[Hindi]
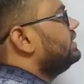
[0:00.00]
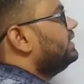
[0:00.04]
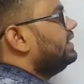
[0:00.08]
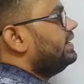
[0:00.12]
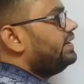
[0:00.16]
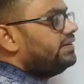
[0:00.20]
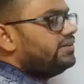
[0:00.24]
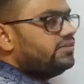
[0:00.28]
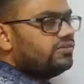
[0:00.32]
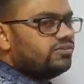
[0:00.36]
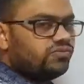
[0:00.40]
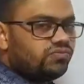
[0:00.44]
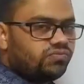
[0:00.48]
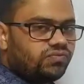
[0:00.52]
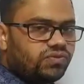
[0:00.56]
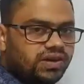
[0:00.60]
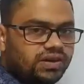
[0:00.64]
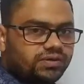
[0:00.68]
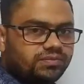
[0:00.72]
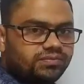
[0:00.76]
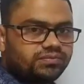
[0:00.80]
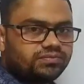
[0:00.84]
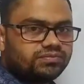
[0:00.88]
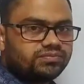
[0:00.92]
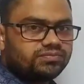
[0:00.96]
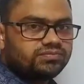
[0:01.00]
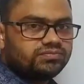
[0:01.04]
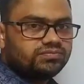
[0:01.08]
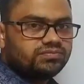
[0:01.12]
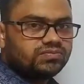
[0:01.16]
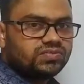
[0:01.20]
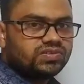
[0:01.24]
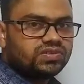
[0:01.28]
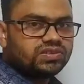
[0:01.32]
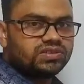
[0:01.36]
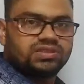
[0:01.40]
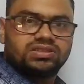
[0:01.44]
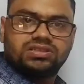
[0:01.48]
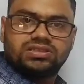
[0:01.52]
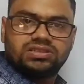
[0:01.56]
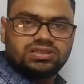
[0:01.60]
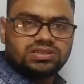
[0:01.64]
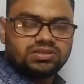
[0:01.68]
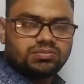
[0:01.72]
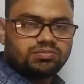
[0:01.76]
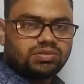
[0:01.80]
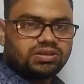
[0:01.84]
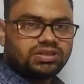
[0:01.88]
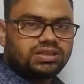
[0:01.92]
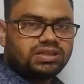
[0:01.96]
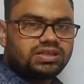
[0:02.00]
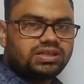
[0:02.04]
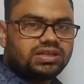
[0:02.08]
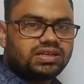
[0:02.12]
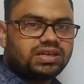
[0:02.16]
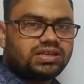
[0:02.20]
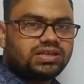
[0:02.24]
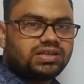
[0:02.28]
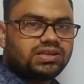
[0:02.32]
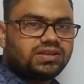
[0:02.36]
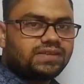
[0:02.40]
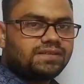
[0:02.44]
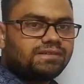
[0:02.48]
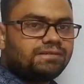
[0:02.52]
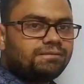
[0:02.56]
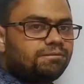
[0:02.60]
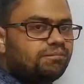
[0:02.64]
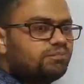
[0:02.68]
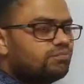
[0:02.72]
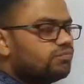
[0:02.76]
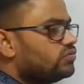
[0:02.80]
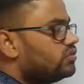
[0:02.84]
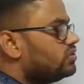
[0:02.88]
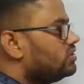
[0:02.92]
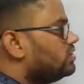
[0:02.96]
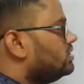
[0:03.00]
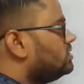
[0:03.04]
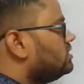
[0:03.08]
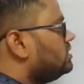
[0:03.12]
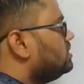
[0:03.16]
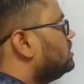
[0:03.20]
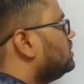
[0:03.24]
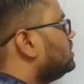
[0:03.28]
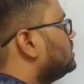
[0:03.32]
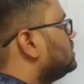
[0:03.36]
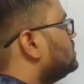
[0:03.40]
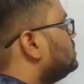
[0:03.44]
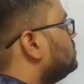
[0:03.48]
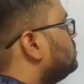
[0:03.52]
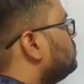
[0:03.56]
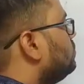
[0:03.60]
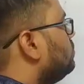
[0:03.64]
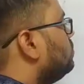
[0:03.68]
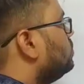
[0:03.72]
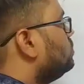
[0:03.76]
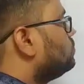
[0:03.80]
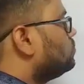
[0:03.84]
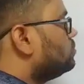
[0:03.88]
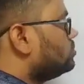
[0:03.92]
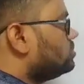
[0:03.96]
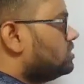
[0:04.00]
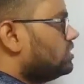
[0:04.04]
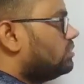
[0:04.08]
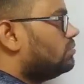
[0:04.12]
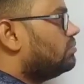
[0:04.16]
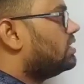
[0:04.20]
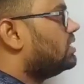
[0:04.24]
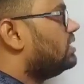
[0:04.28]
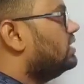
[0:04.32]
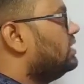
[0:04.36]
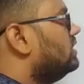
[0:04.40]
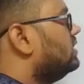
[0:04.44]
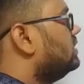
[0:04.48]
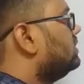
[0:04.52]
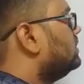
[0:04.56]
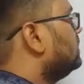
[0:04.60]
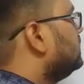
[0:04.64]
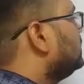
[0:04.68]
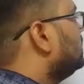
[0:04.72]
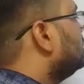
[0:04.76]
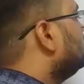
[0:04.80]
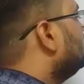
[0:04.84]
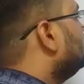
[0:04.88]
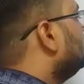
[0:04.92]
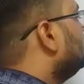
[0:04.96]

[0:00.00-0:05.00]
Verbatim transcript: एट फाइव सिंपल तरीका है ना इसी तरह से और कुछ नंबर ले लेते हैं